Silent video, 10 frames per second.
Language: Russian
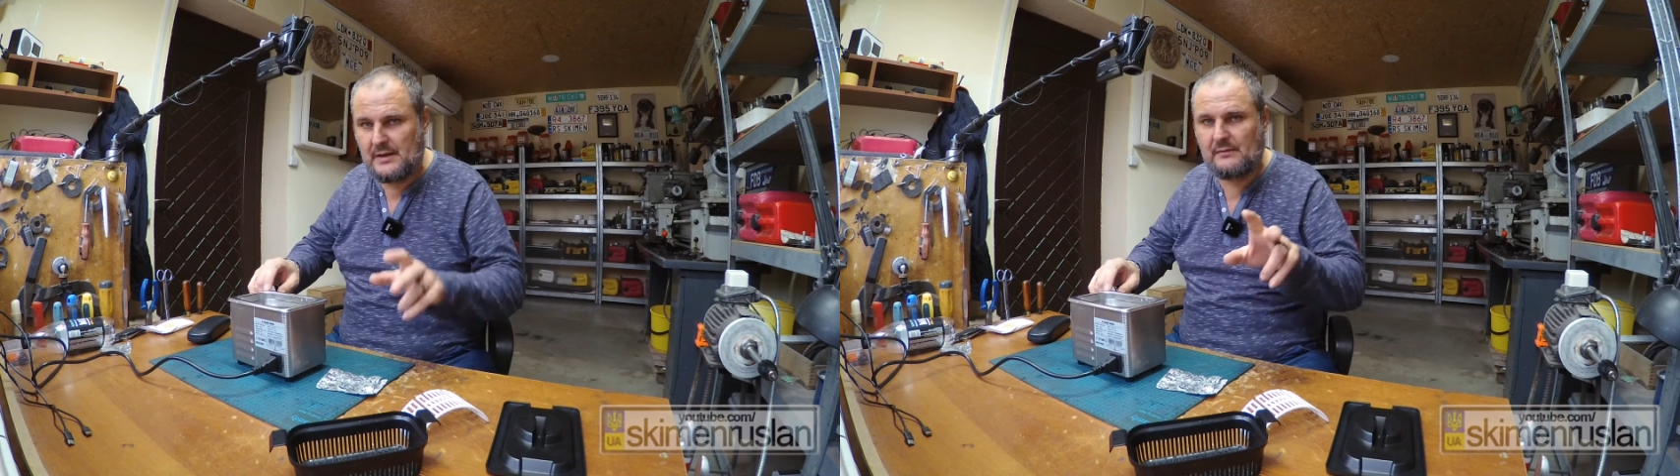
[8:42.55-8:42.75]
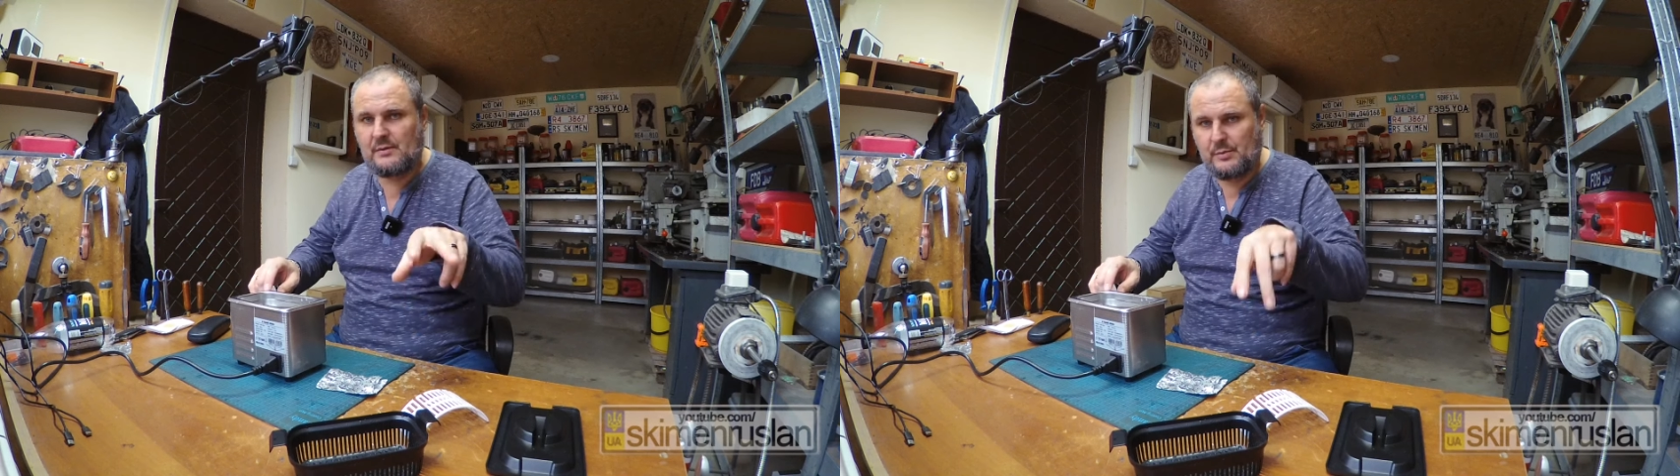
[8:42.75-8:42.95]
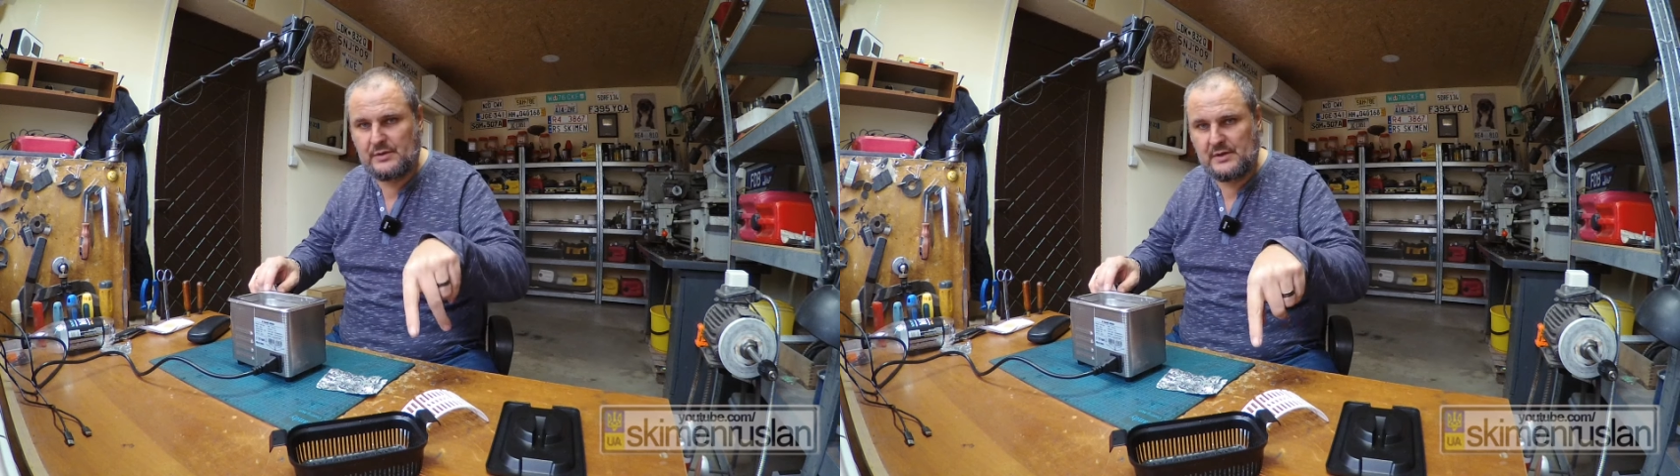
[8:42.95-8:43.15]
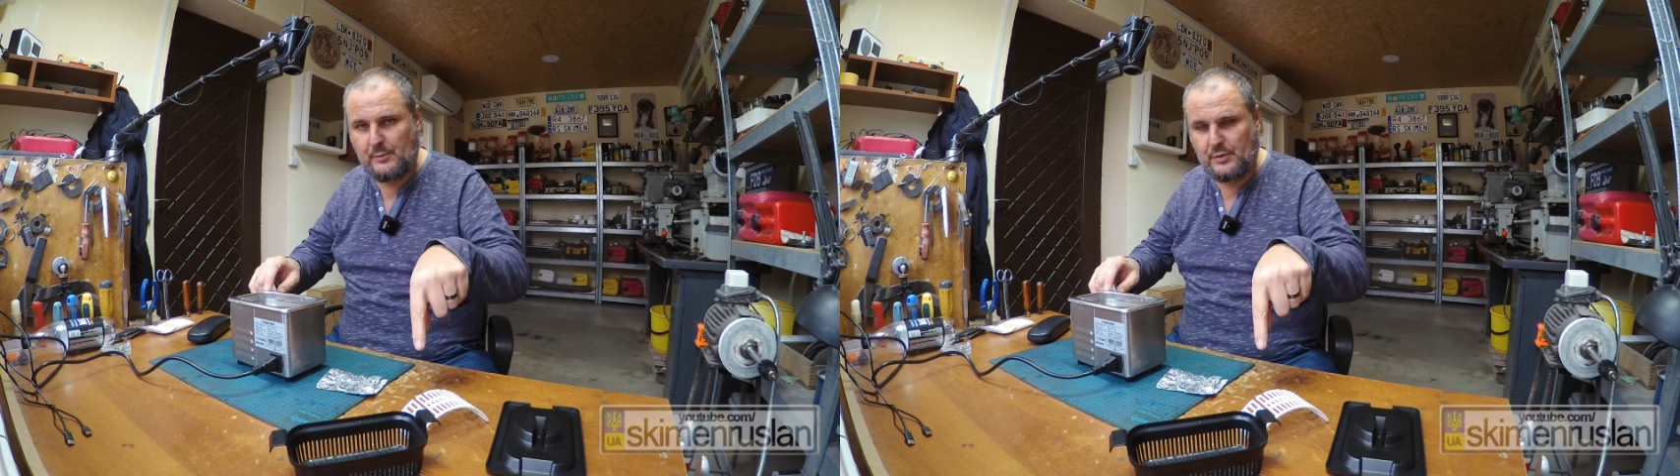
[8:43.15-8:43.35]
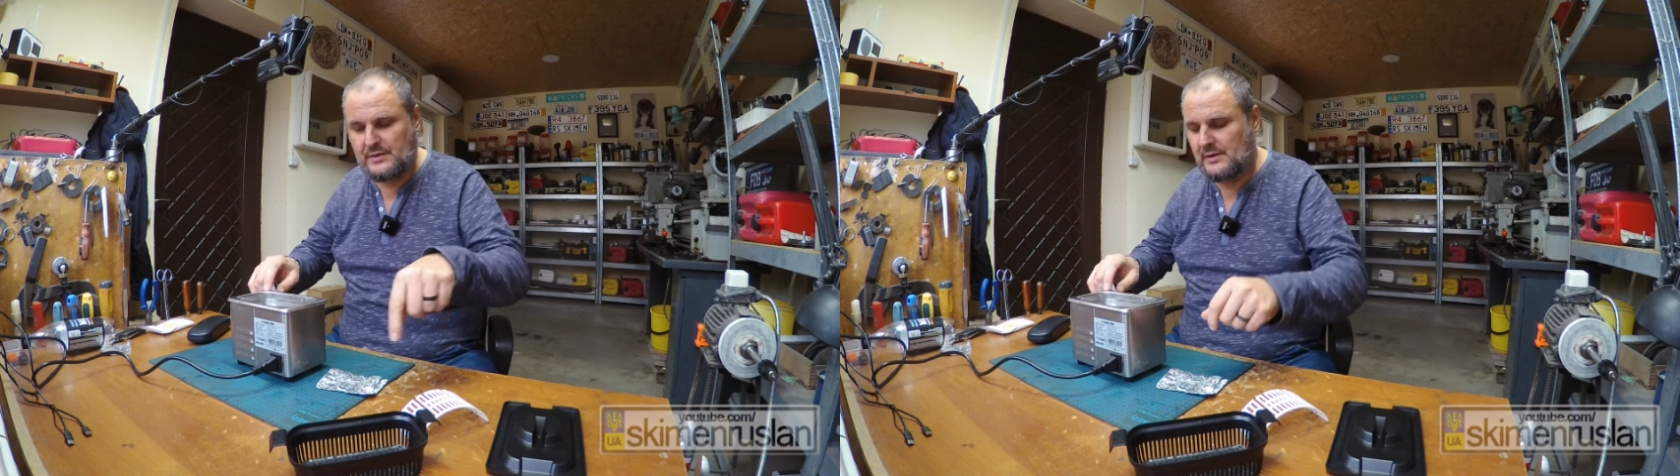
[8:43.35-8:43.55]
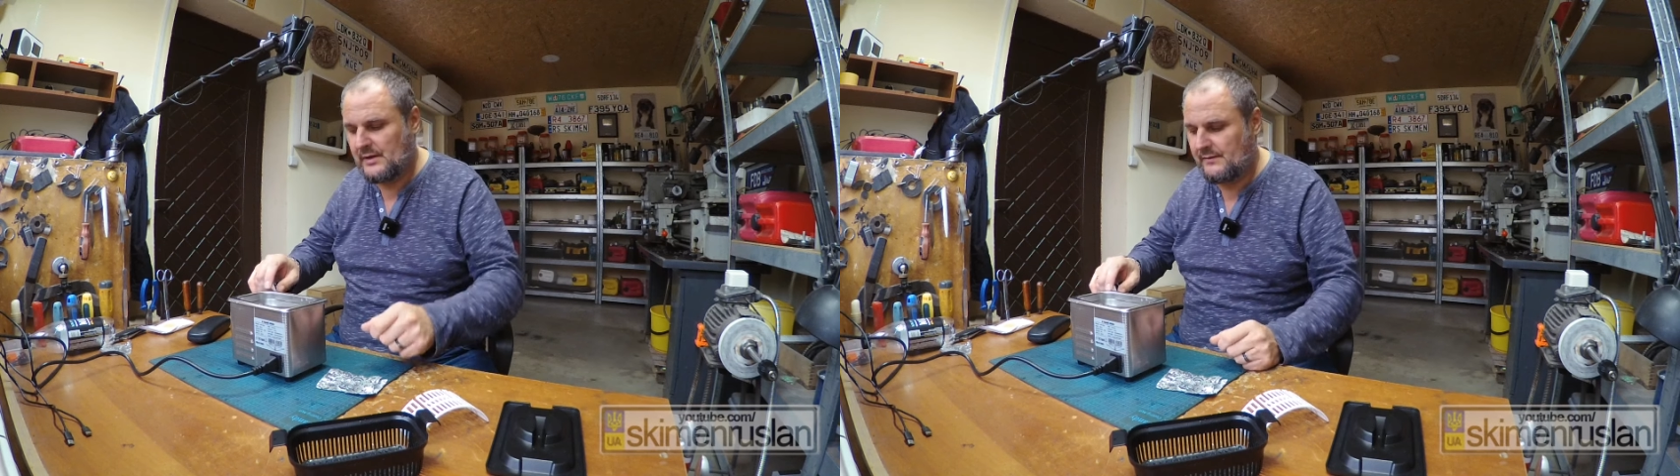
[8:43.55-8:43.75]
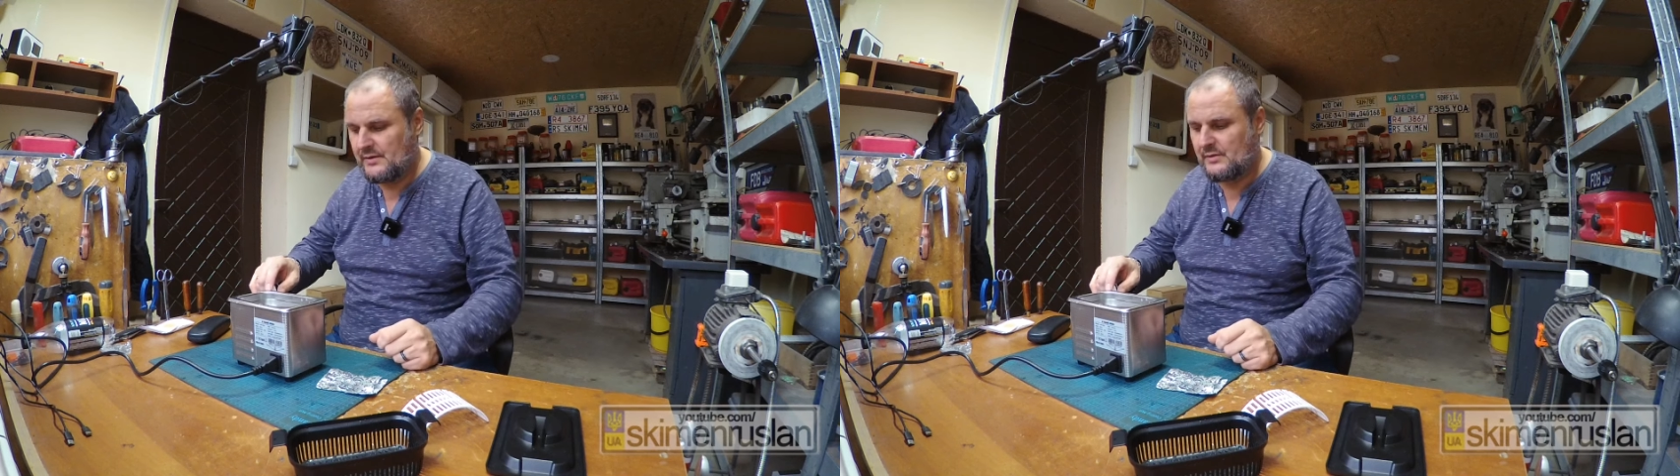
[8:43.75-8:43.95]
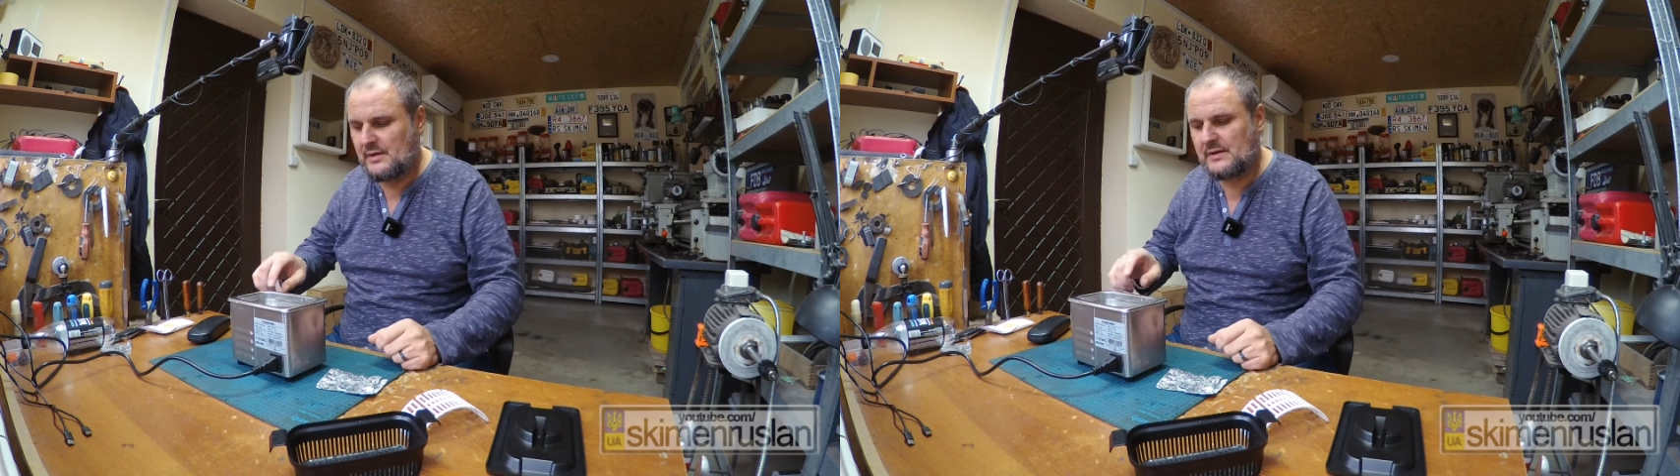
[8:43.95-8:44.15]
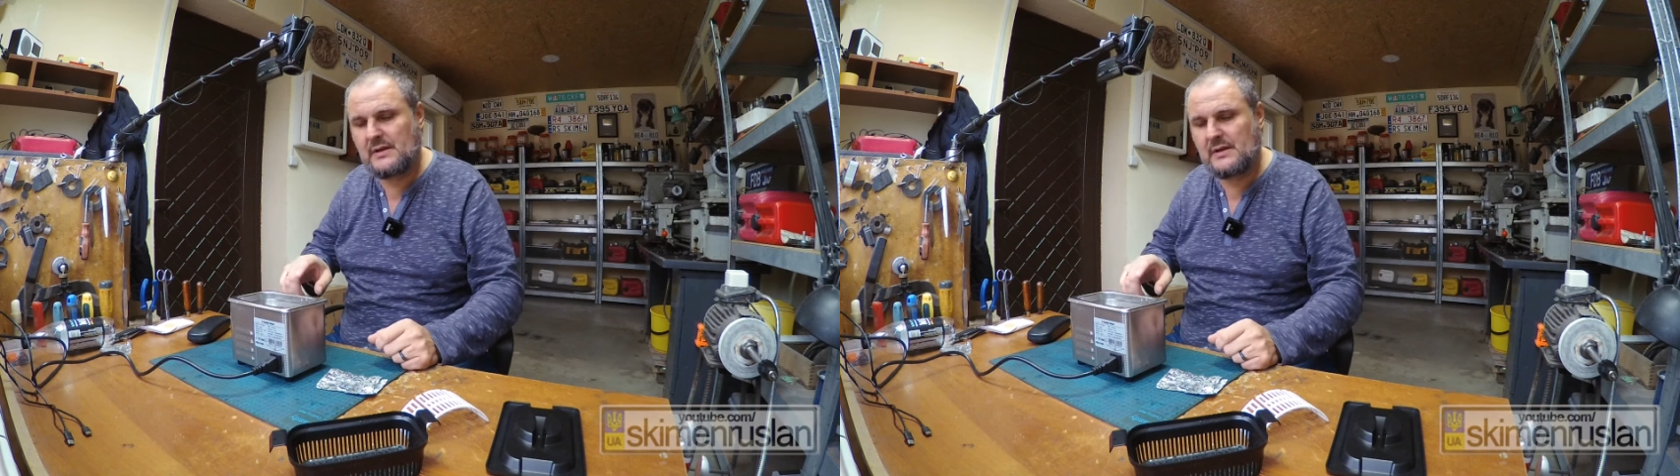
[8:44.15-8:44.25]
там вот просто по ссылке внизу есть